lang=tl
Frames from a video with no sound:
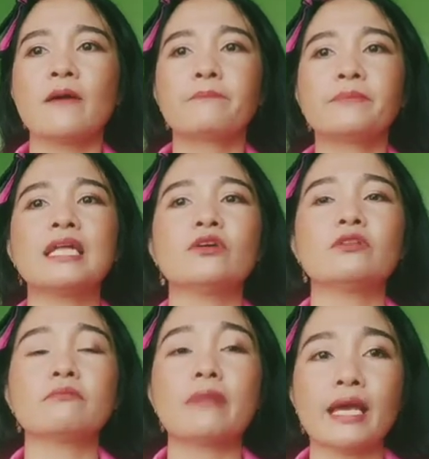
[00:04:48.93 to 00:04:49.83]

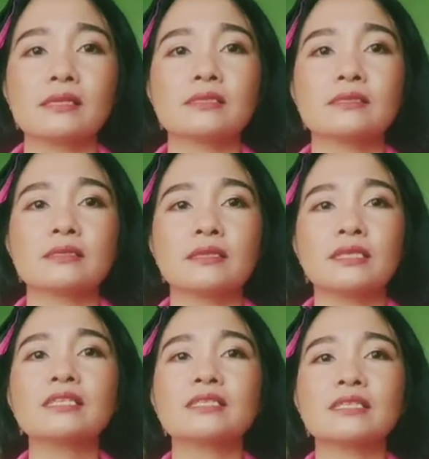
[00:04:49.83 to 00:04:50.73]
million miles
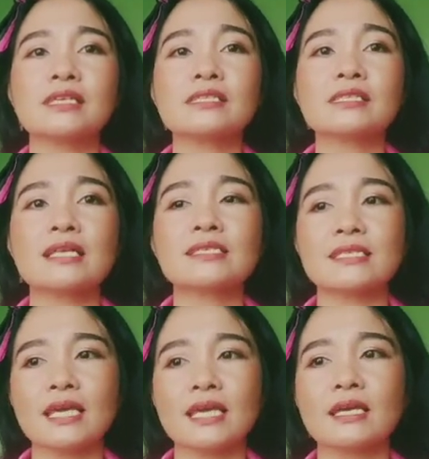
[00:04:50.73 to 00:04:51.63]
dis-
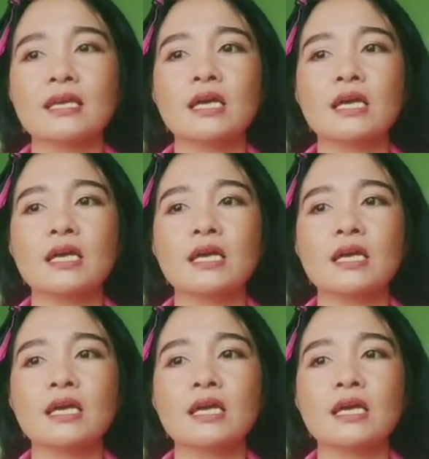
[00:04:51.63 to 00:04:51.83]
distancing.